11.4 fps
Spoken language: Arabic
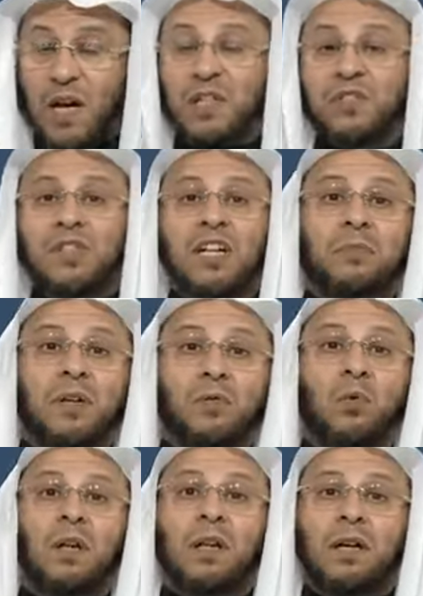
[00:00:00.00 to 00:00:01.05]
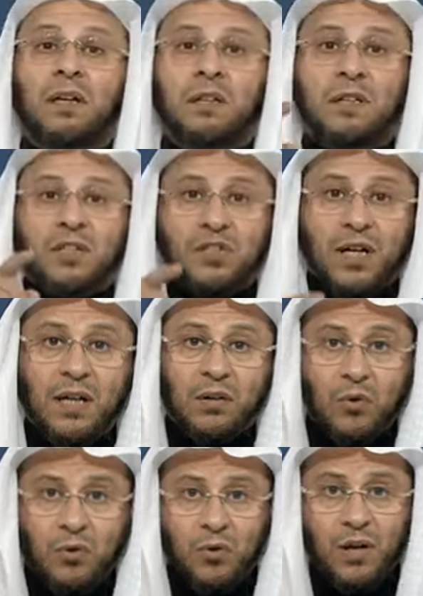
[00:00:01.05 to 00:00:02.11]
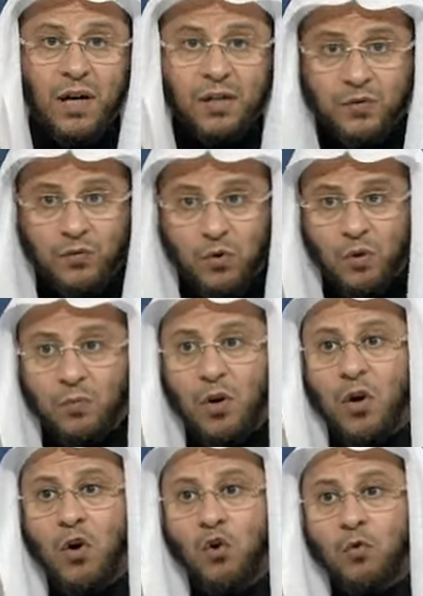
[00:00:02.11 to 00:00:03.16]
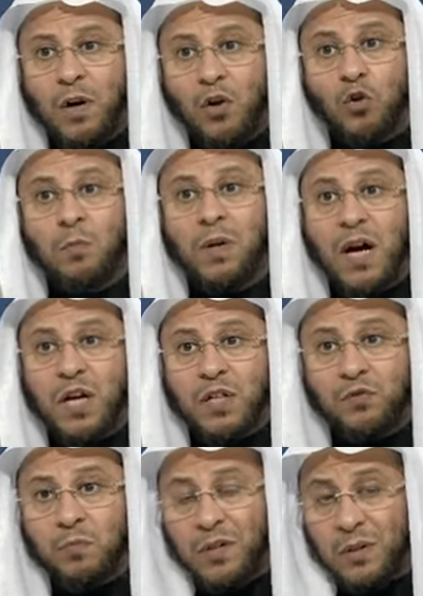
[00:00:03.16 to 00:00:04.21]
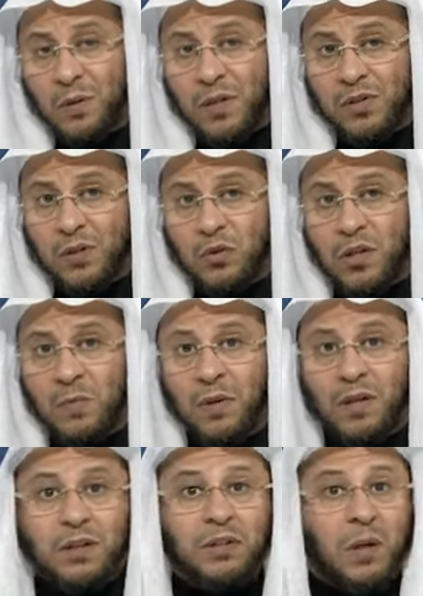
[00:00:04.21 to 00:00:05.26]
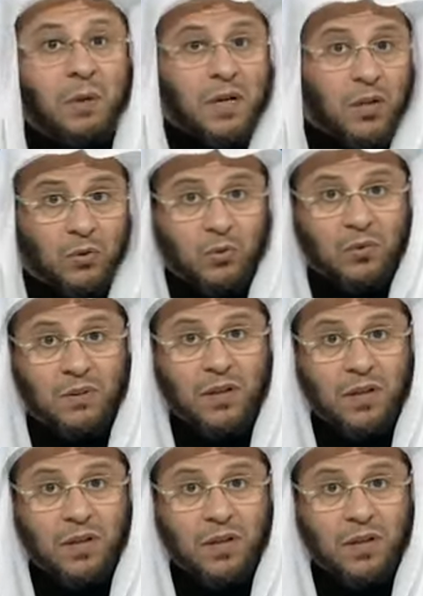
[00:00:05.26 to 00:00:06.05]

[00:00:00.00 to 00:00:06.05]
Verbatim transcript: أنصحك بأن والله رجال كثر أعرفهم وبعضهم لا أعرفهم يتواصلون معي تورطوا